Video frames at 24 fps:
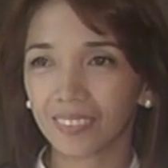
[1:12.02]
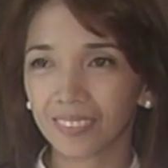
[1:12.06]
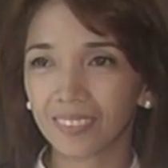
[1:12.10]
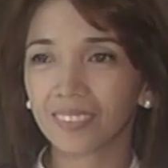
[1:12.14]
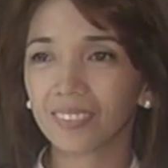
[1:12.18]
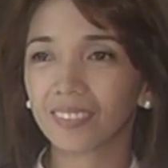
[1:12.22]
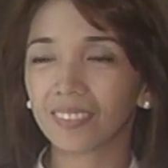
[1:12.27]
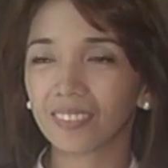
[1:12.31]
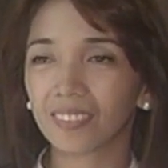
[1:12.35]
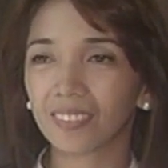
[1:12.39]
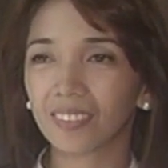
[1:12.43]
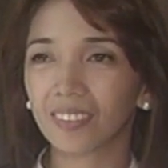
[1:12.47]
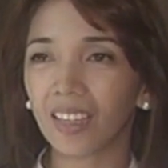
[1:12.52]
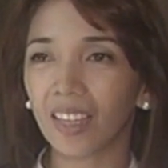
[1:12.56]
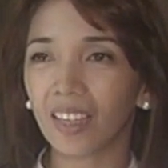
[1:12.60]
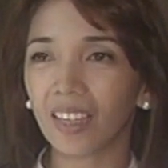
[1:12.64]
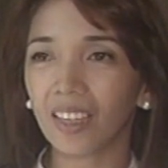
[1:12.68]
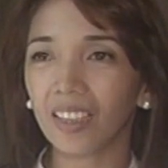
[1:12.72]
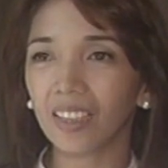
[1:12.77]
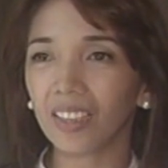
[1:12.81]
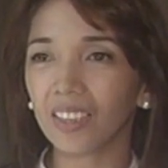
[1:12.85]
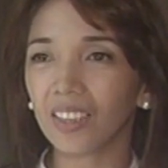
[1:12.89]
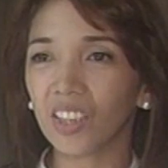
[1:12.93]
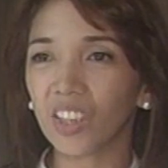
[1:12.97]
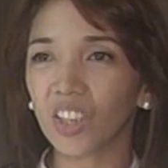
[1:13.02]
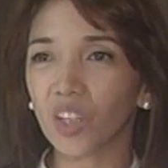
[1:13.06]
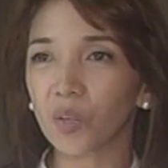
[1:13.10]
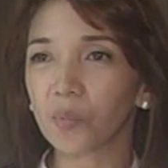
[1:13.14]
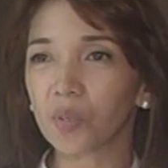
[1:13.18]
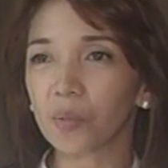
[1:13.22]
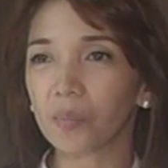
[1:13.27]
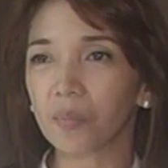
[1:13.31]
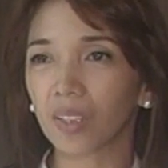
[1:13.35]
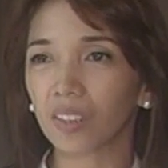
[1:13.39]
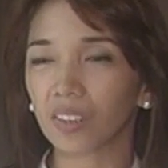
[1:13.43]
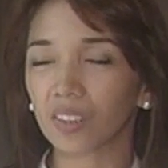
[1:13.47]
Mm, na hindi
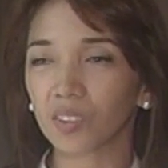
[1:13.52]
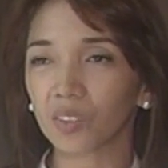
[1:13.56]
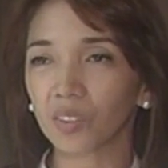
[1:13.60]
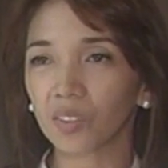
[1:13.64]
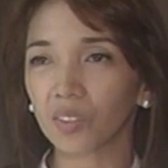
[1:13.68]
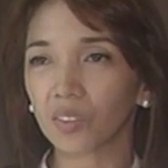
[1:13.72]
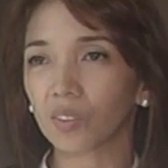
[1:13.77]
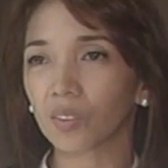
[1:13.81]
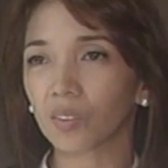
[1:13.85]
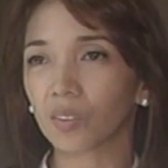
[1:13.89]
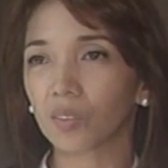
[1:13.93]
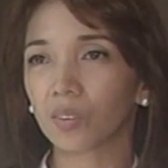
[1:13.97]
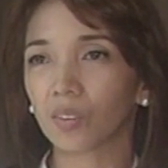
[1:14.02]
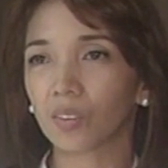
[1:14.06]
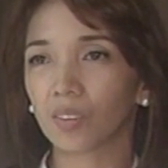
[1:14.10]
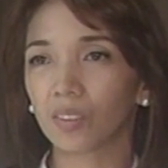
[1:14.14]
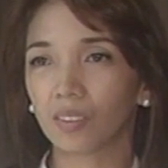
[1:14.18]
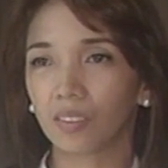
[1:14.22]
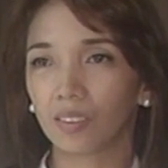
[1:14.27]
kami magkasundo.